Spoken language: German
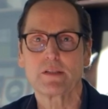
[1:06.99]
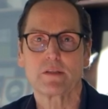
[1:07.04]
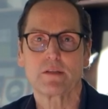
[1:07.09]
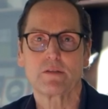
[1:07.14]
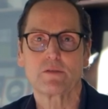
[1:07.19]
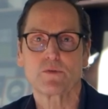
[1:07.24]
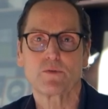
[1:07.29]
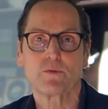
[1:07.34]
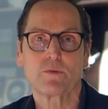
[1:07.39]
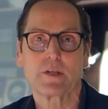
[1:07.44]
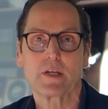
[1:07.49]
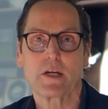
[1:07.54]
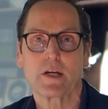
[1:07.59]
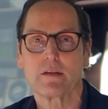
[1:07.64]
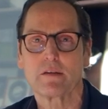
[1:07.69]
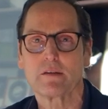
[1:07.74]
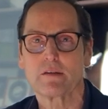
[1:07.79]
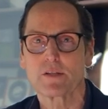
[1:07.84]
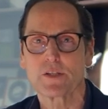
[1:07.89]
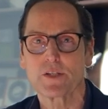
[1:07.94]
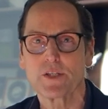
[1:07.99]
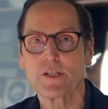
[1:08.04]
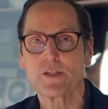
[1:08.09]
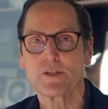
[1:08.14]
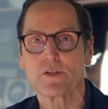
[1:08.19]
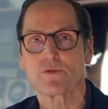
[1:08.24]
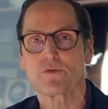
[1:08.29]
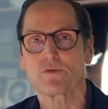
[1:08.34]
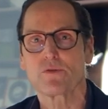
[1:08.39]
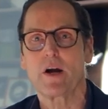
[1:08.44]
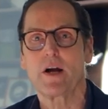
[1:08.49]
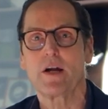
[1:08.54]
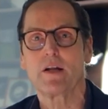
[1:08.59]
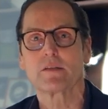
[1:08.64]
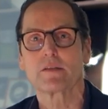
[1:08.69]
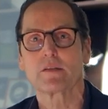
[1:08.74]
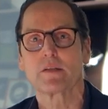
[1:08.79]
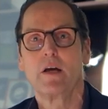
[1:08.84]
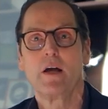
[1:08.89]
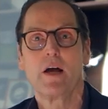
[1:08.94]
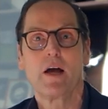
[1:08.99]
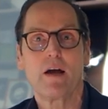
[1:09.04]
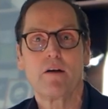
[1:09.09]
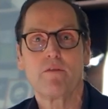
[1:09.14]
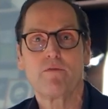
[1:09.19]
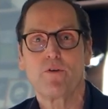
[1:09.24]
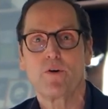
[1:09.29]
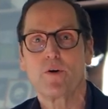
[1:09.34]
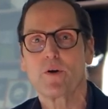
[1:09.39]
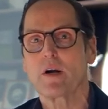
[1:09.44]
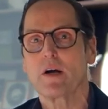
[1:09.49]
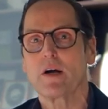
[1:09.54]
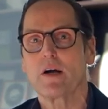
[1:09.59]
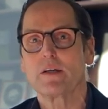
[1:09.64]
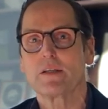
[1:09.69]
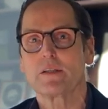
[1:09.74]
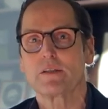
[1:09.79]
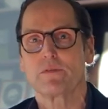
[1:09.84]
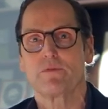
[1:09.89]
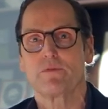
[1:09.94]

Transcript: den sogenannten Treason Trials, erfolgreich